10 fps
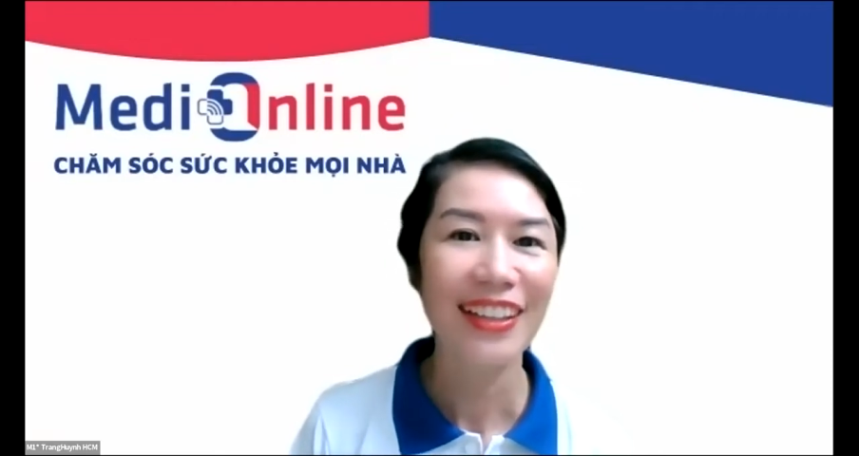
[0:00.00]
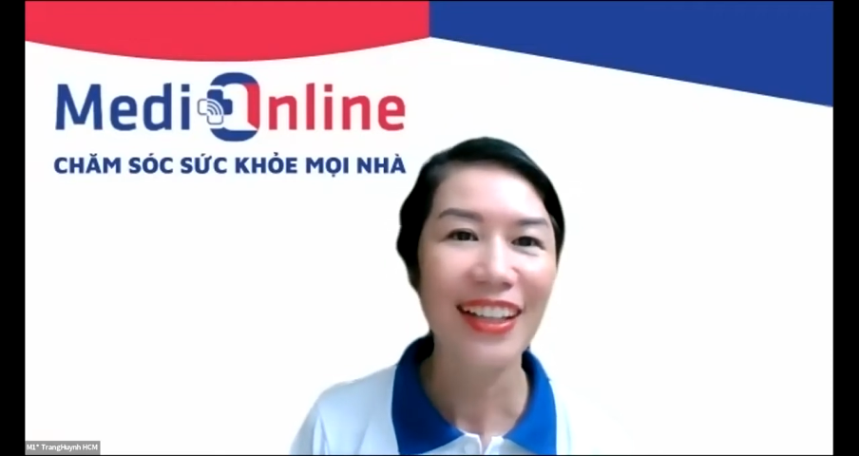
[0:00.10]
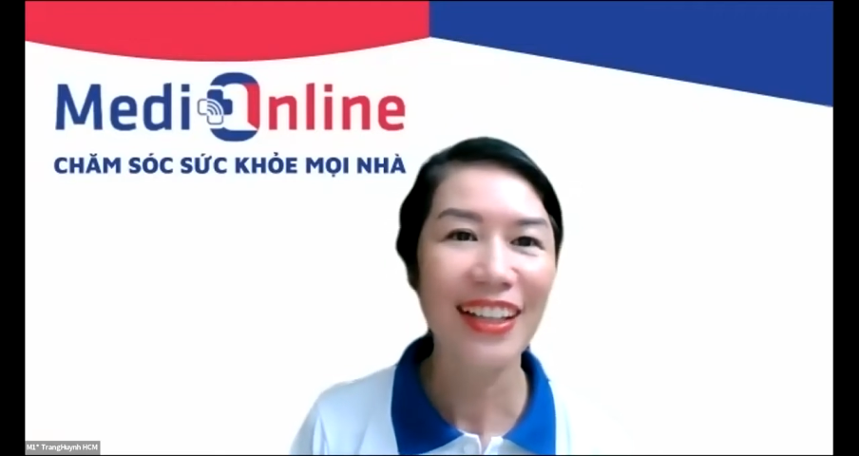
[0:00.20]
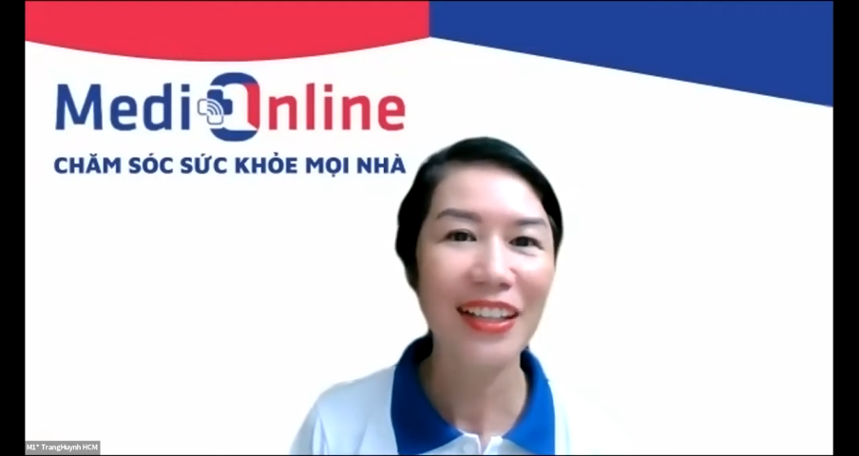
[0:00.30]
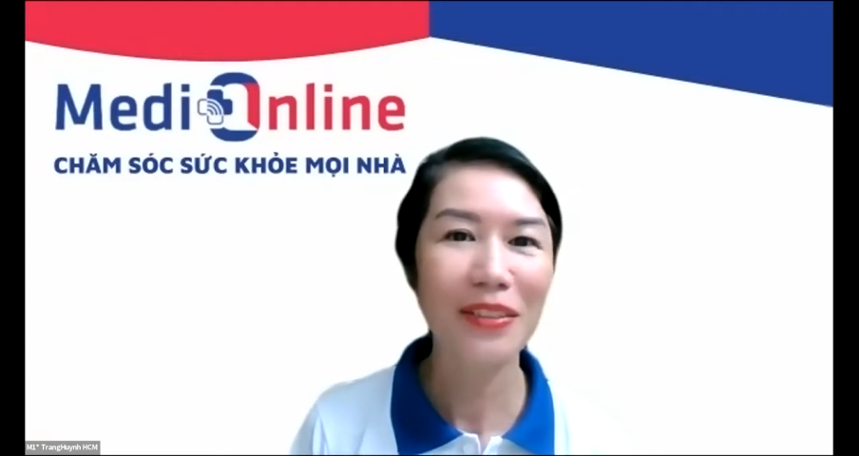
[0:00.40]

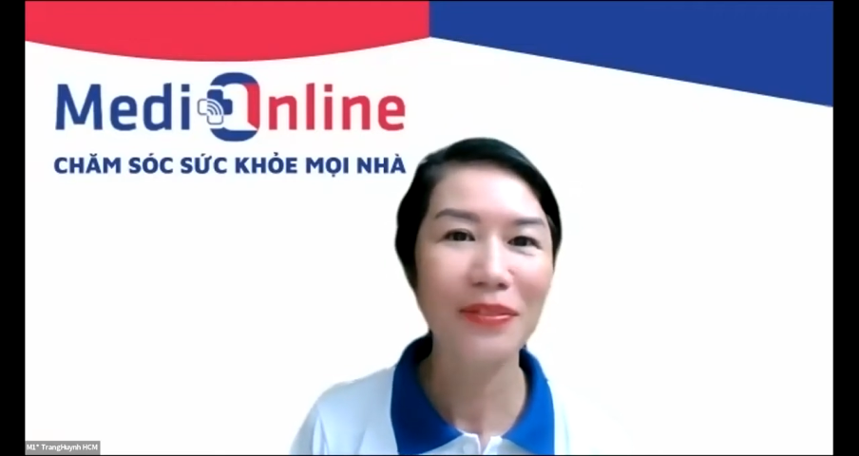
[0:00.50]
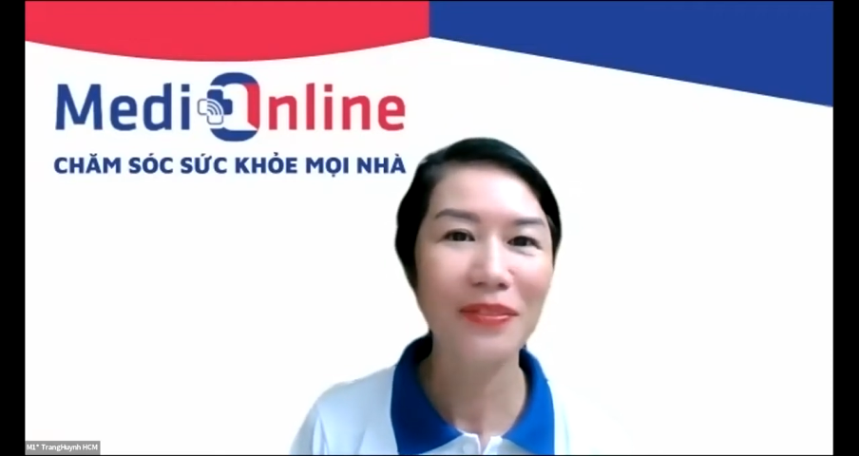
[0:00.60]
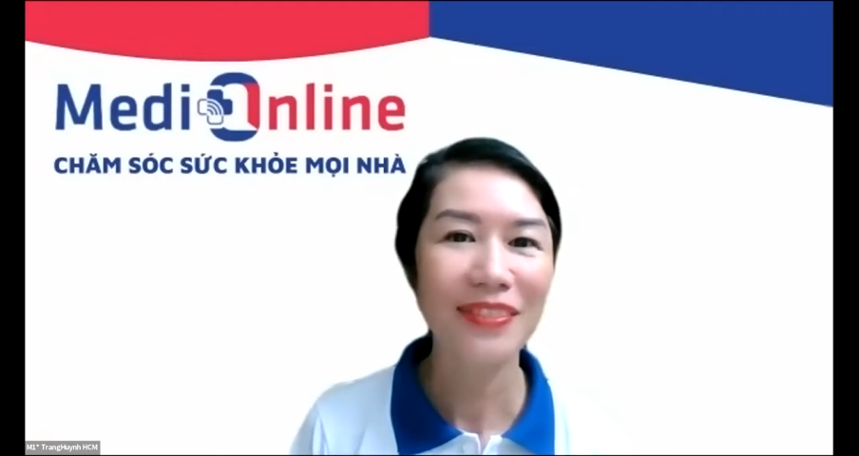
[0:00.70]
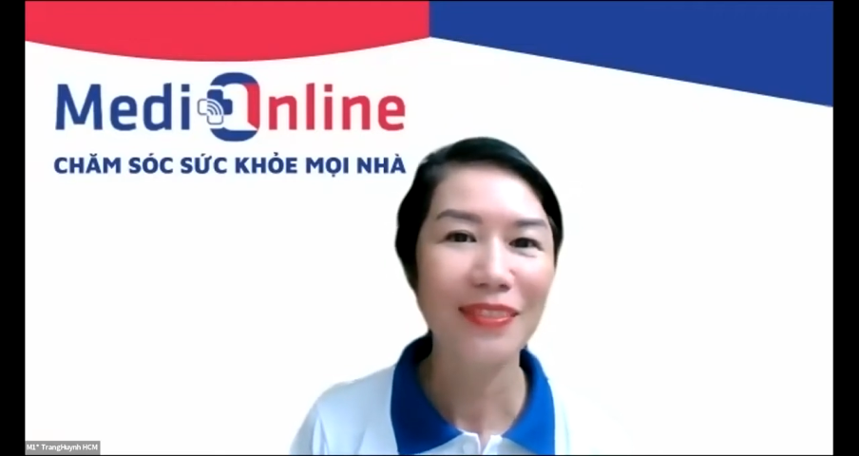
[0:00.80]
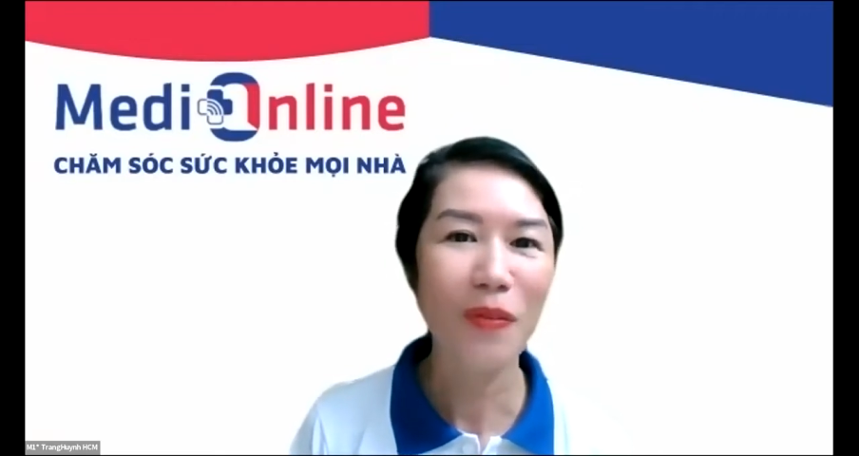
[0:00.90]
à,
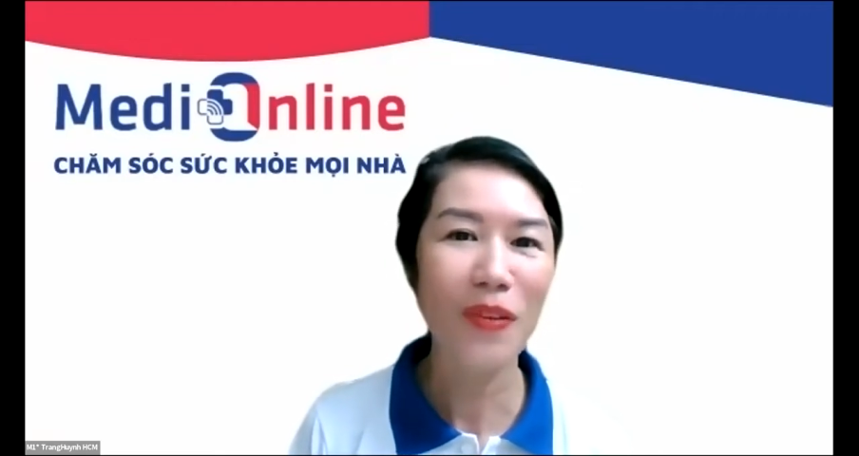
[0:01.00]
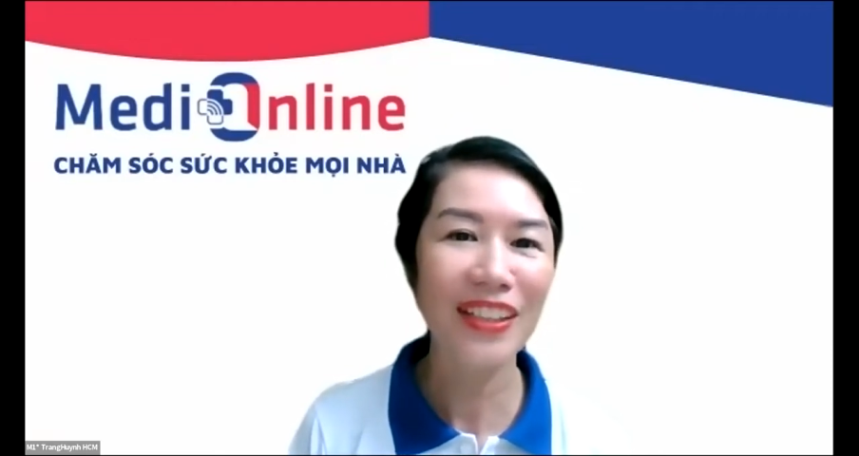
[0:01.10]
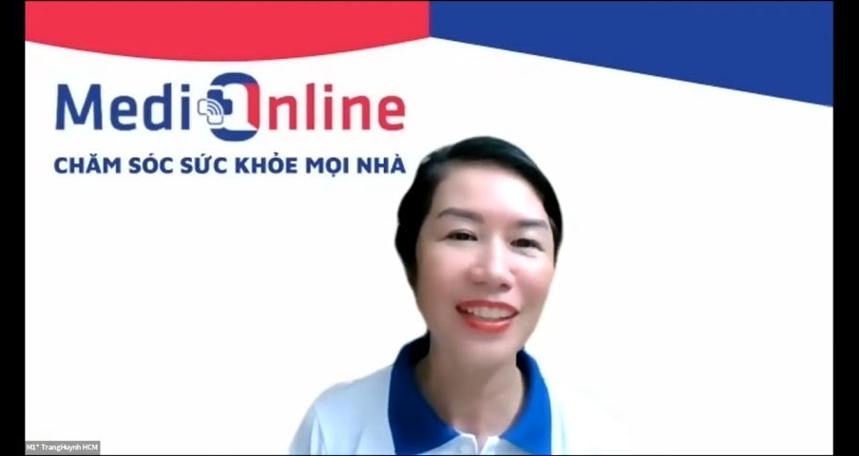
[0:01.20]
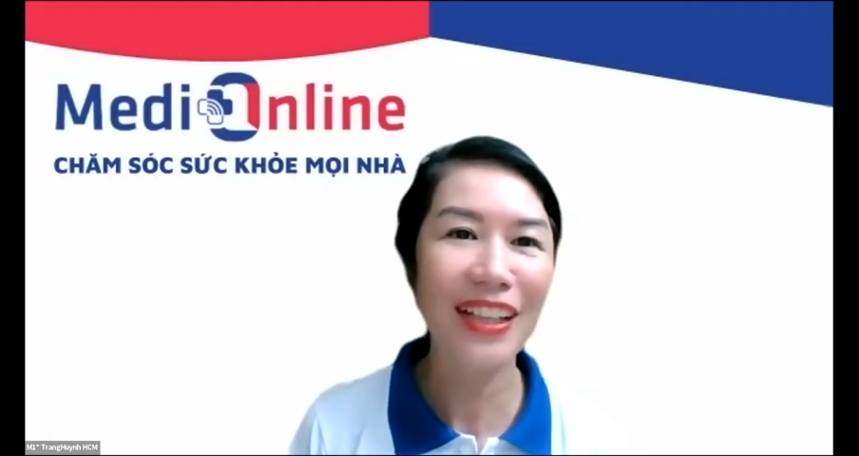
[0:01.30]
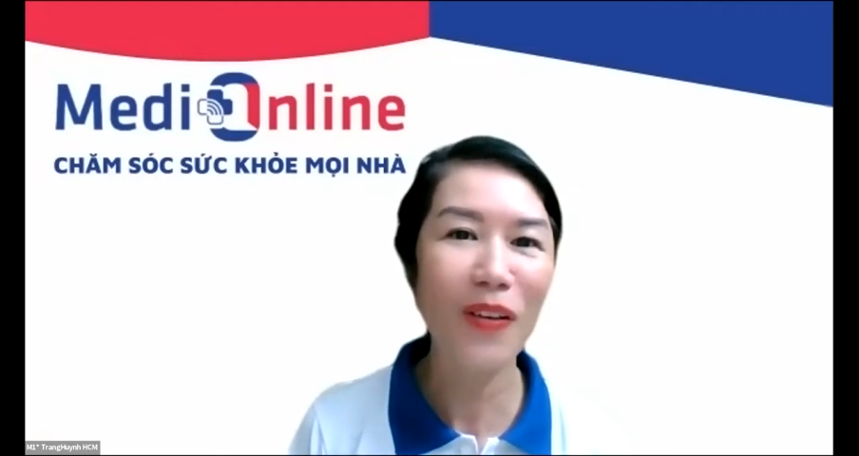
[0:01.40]
một
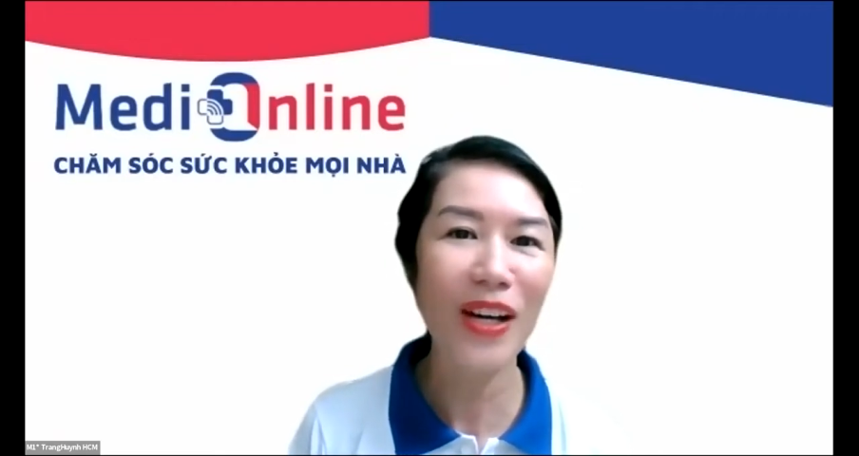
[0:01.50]
lần nữa lại